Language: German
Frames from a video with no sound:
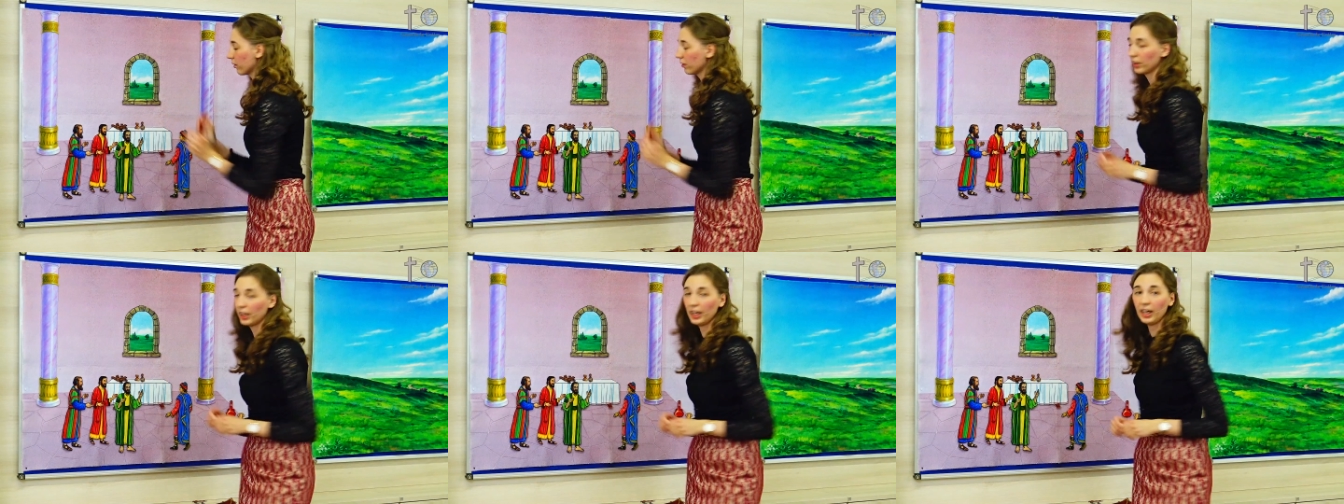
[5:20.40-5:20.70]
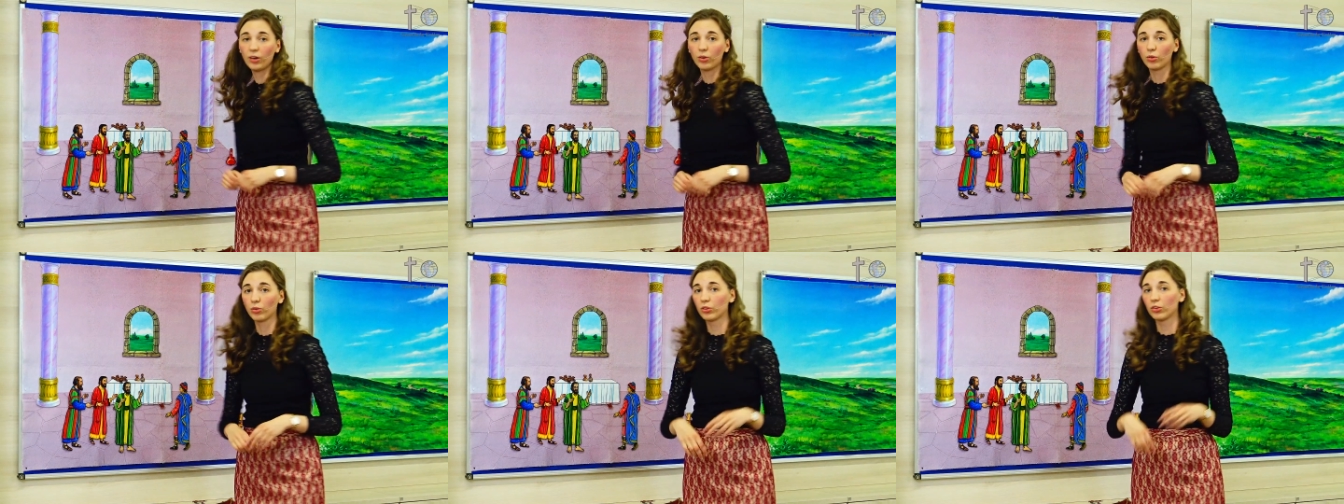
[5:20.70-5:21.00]

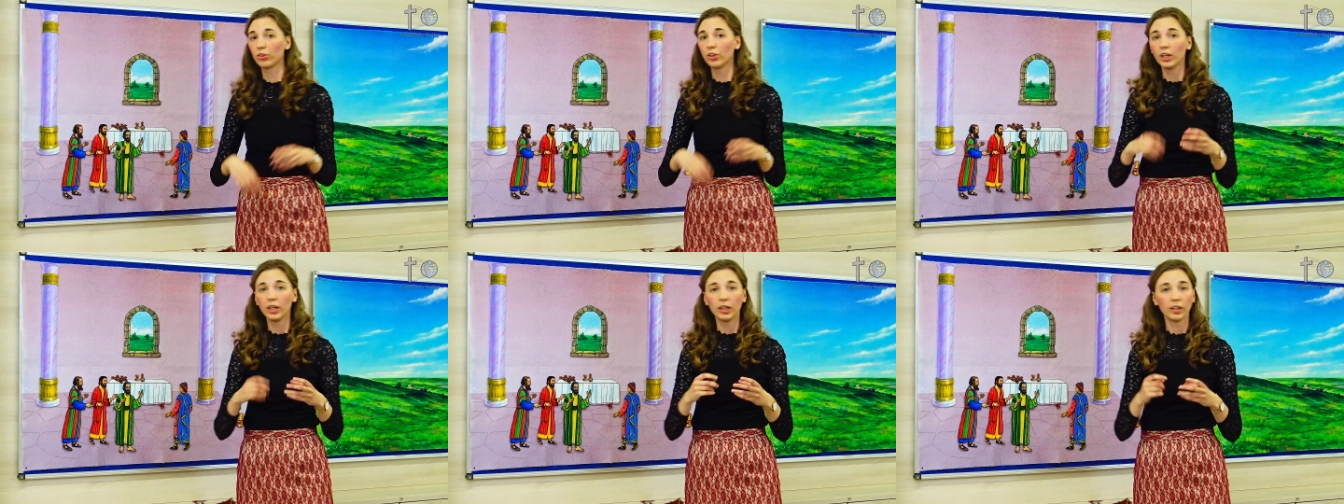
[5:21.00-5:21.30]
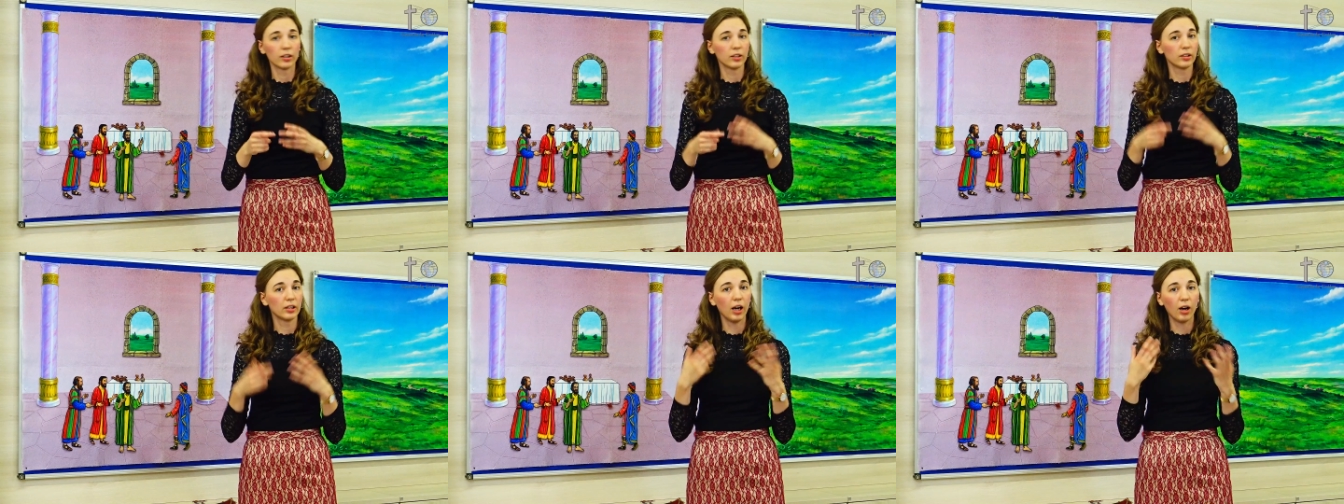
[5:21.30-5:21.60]
Geh und
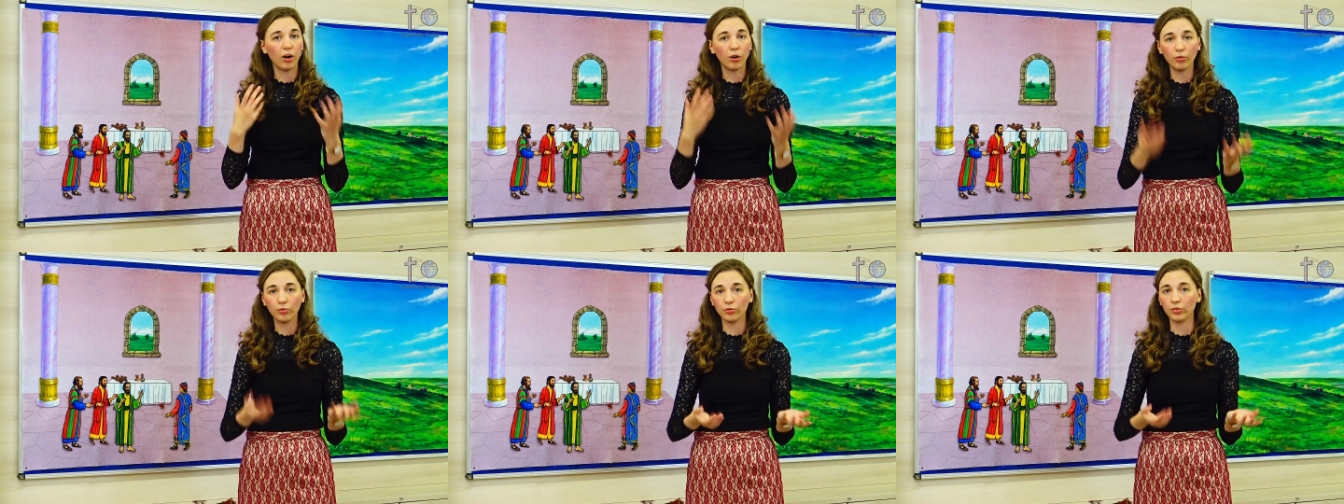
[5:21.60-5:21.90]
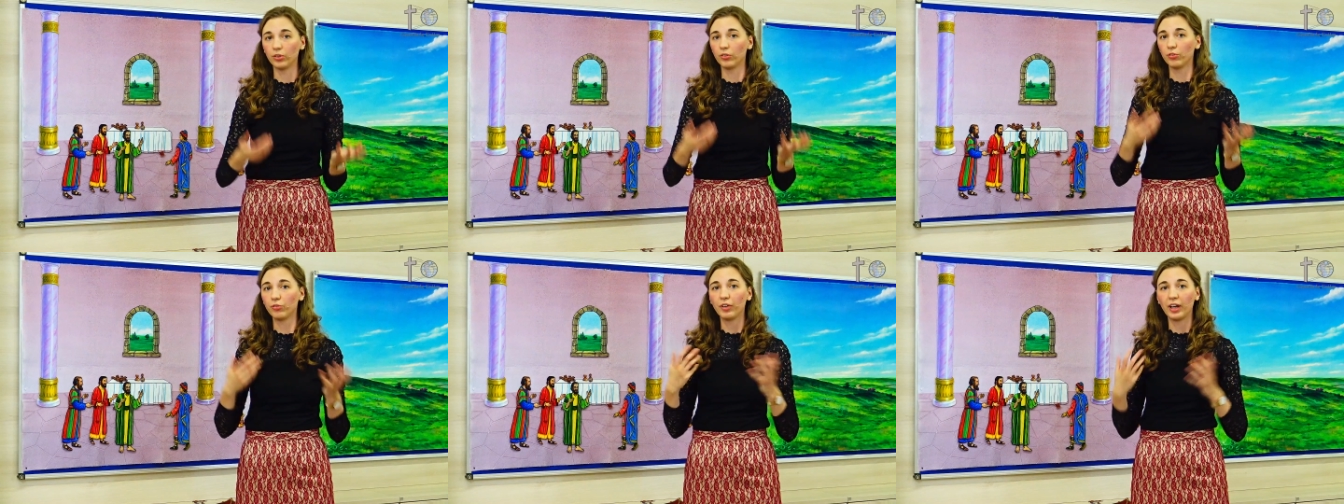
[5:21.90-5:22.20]

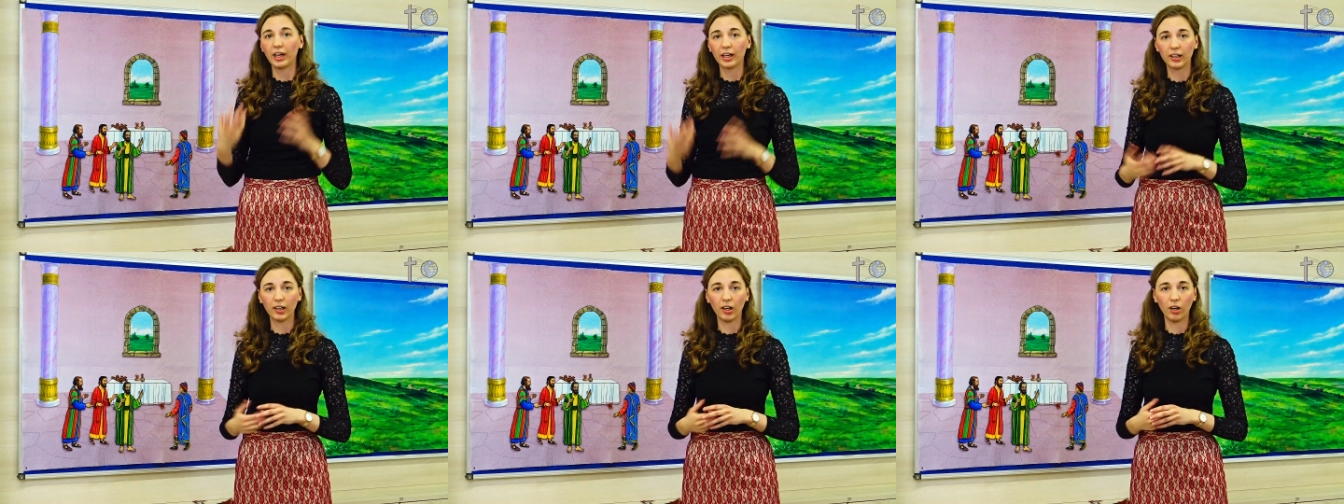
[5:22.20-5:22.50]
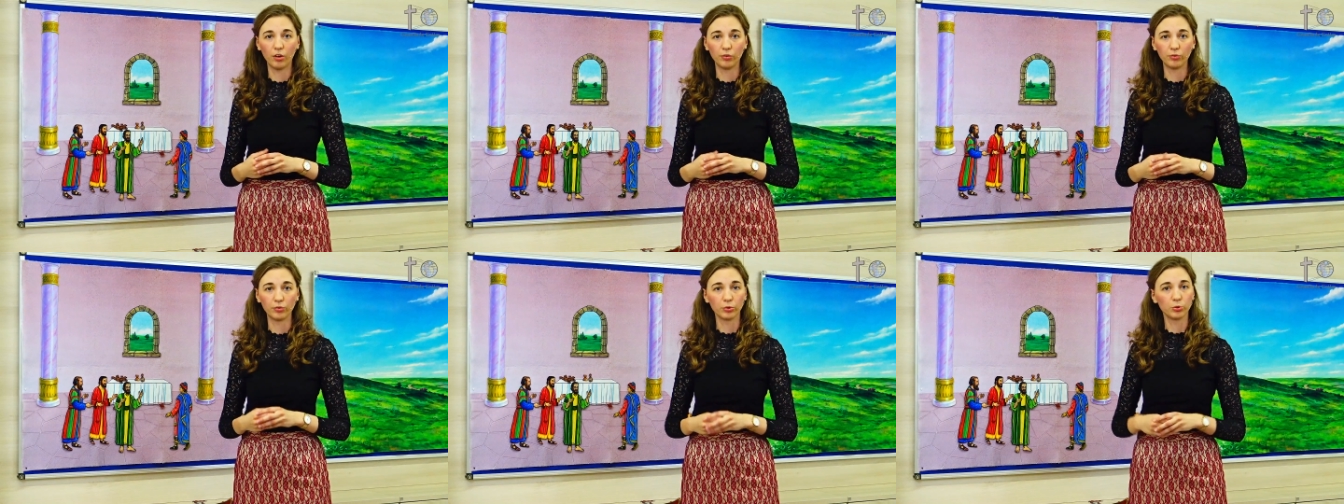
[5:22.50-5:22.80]
kaufe,
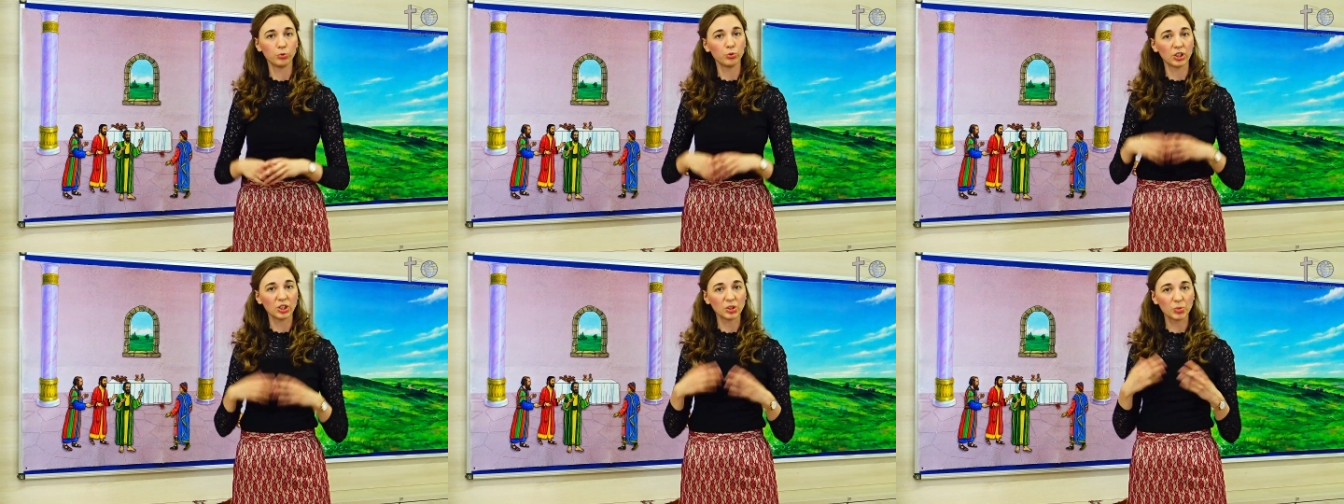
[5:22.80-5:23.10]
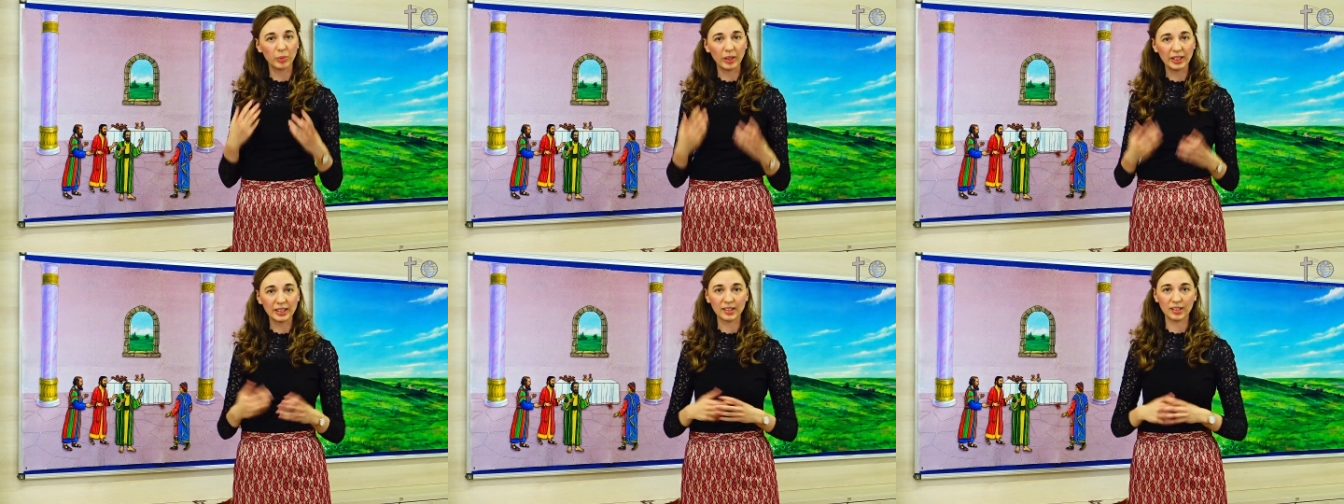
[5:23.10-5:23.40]
verkaufe, tu das
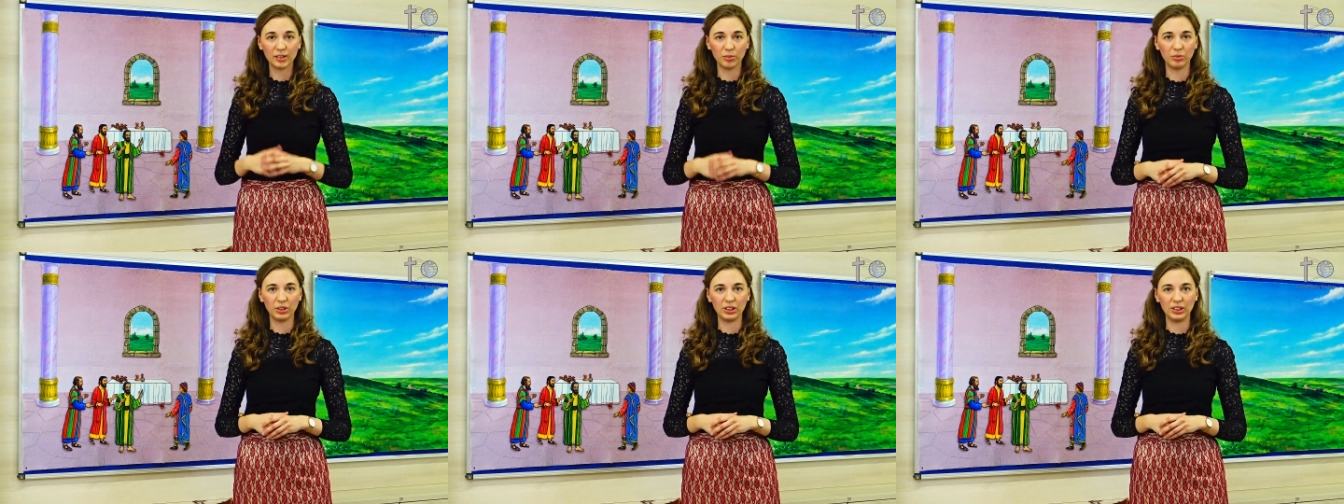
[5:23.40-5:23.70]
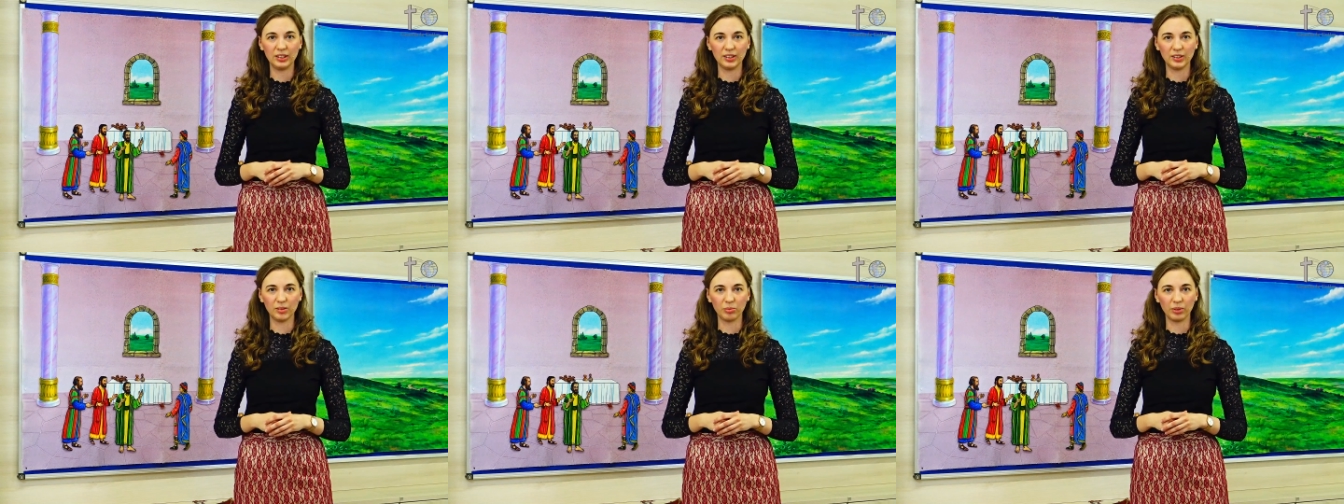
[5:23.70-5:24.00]
Beste mit
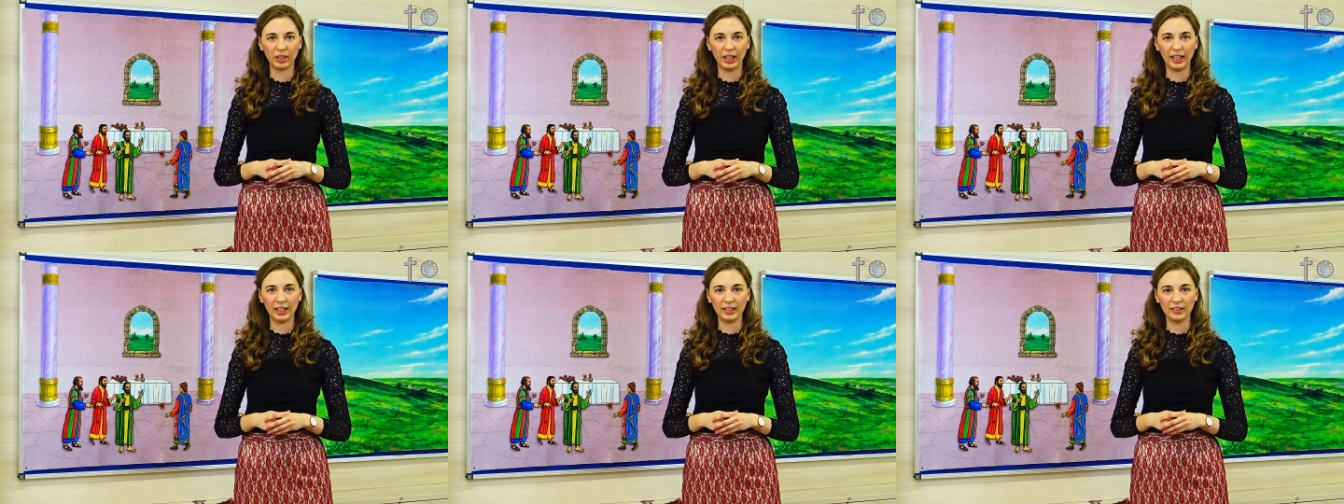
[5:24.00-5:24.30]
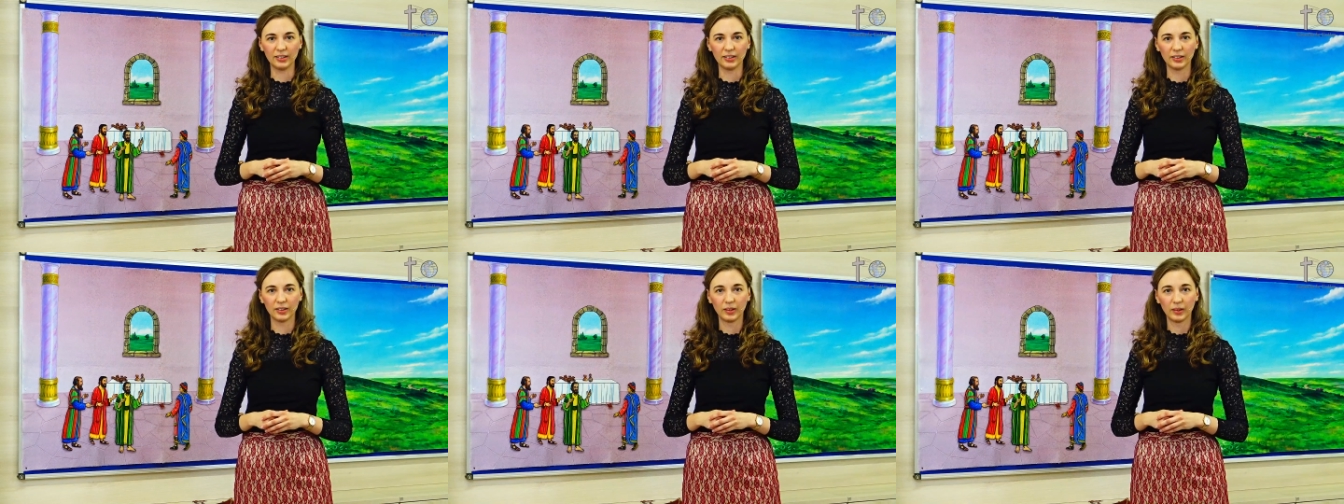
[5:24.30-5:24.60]
diesem
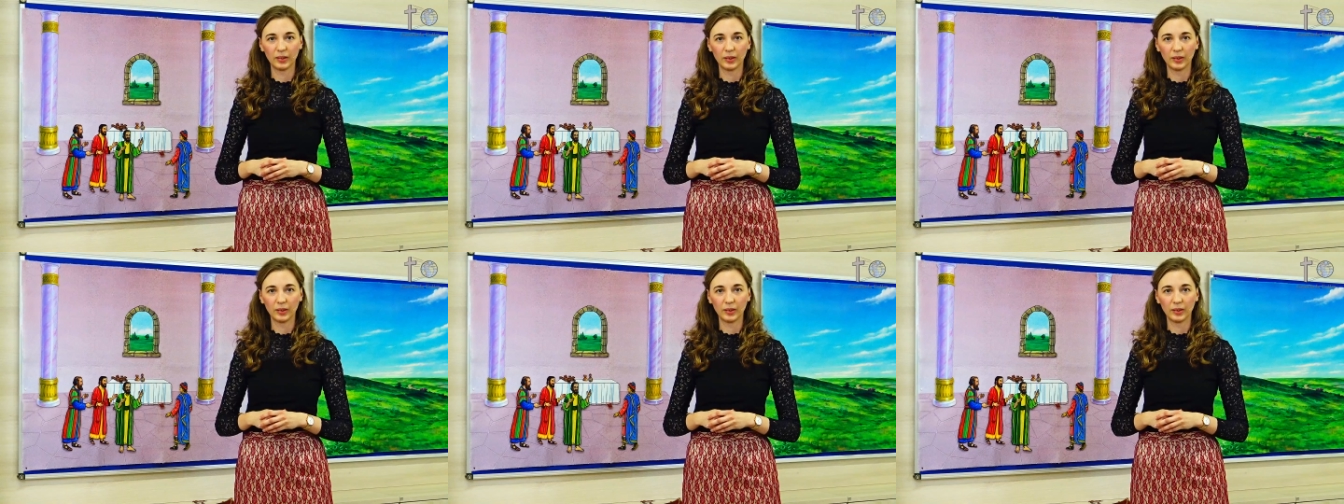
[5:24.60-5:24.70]
Geld.